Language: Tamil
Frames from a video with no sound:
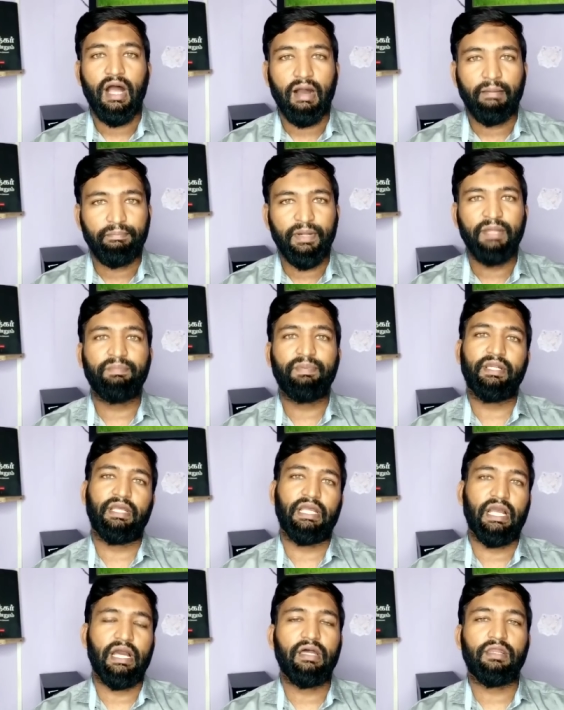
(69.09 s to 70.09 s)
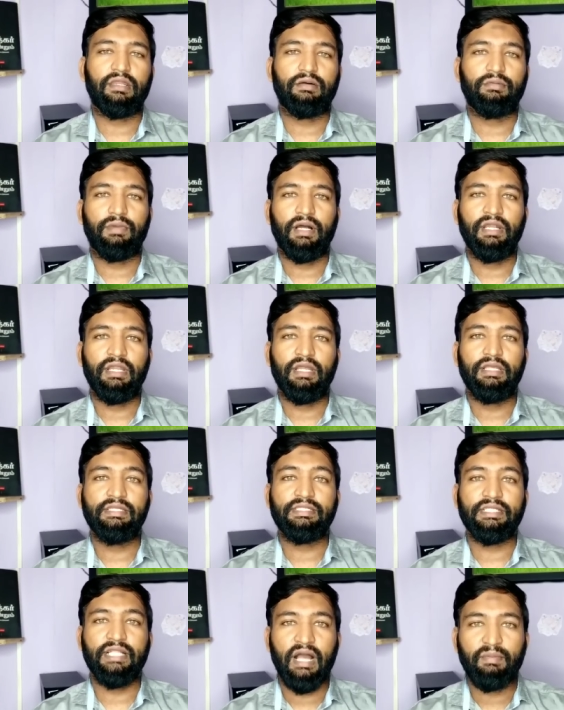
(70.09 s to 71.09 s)
அப்படிப்பட்ட ஏஆர் ரமான்
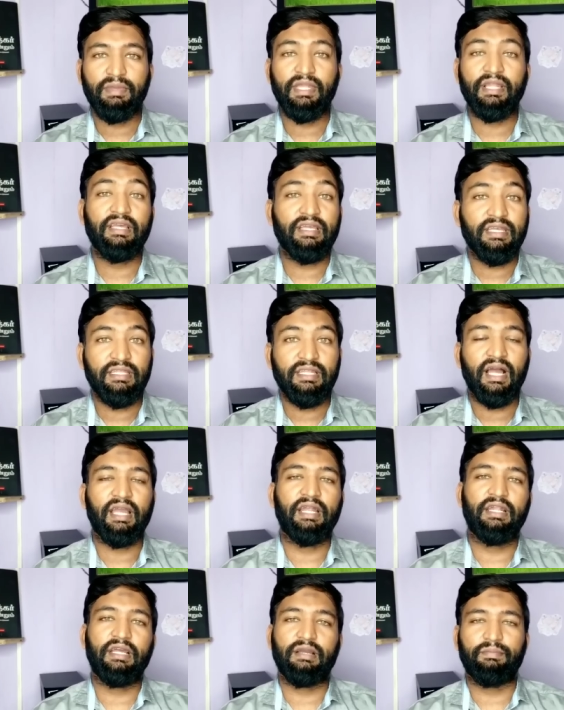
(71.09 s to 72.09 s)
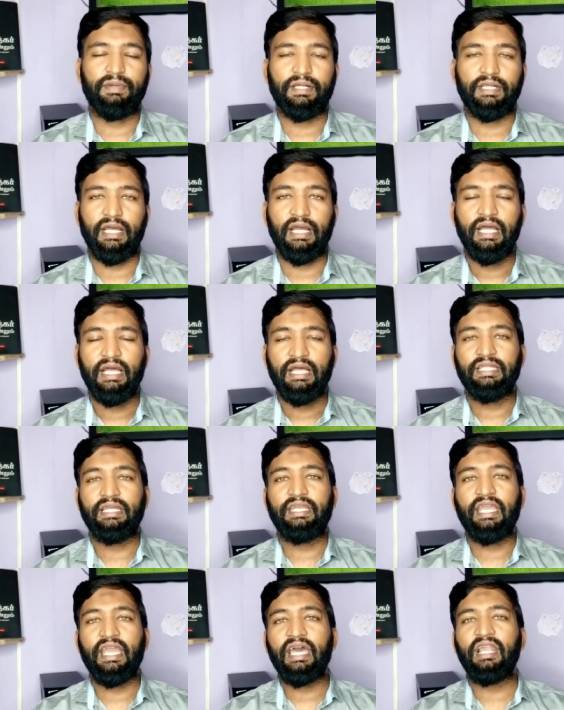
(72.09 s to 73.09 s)
இஸ்லாமியர்களுக்கு எதிராக எடுக்கப்பட்ட
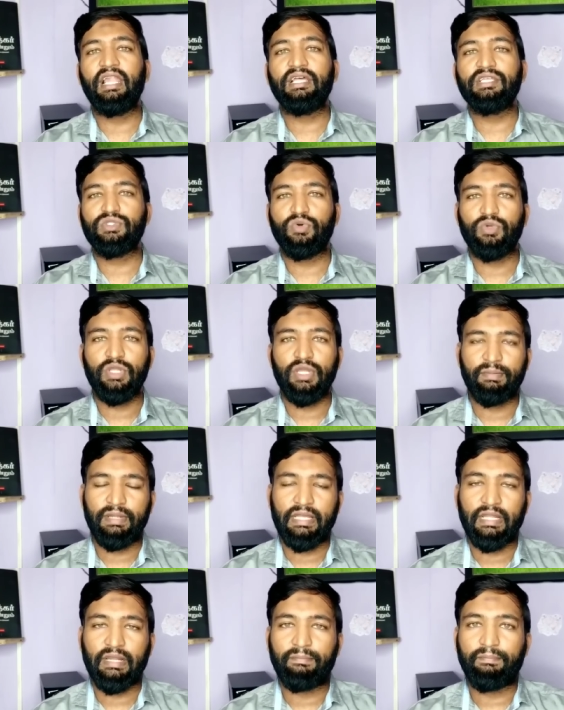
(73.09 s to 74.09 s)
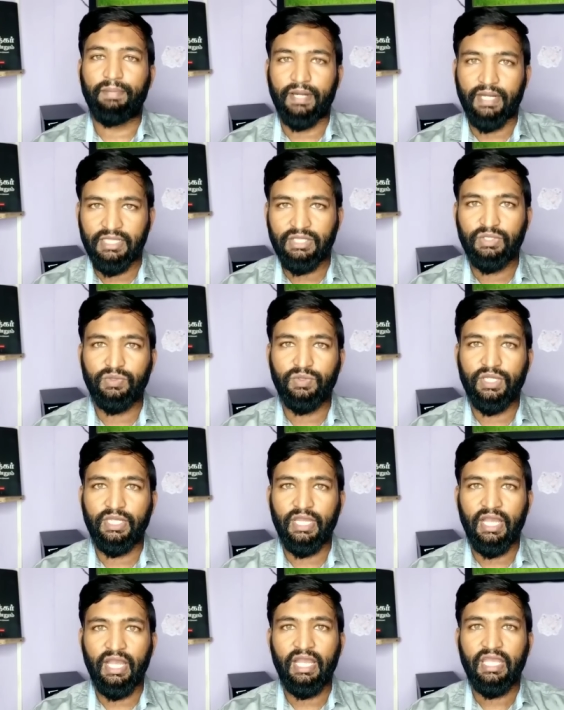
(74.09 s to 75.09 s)
த கேரளா ஸ்டோரி அப்படிங்கிற
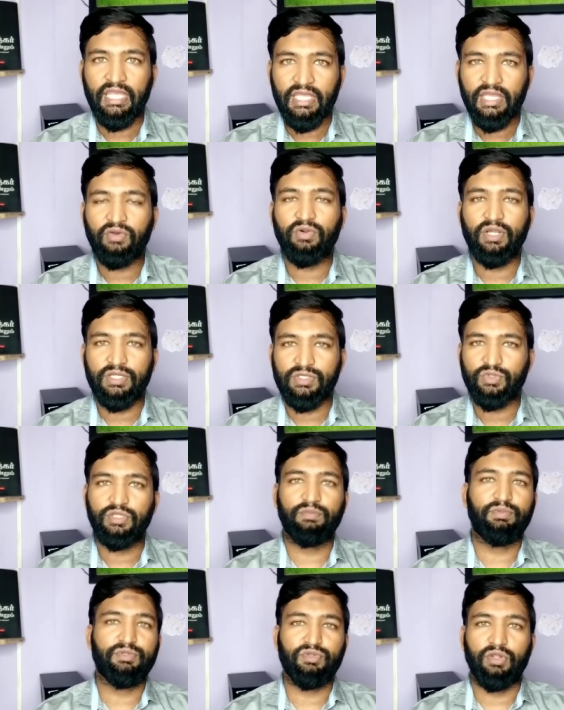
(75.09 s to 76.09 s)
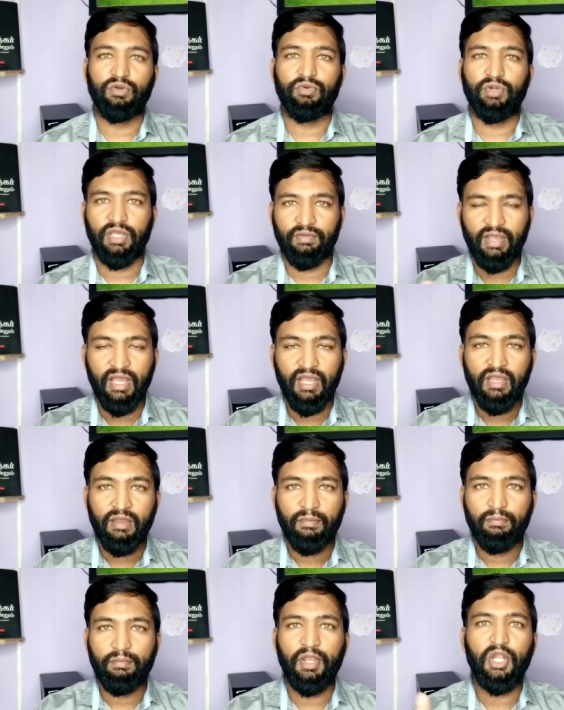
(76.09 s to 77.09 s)
படத்துடைய இயக்குனர் சுதிப்புன்னு சொல்லக்கூடியவன்
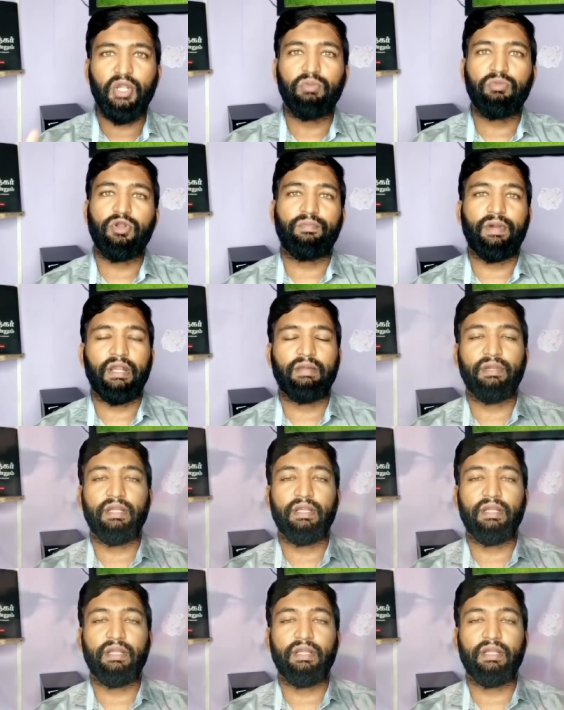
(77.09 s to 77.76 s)
மீண்டும் ஒரு படம்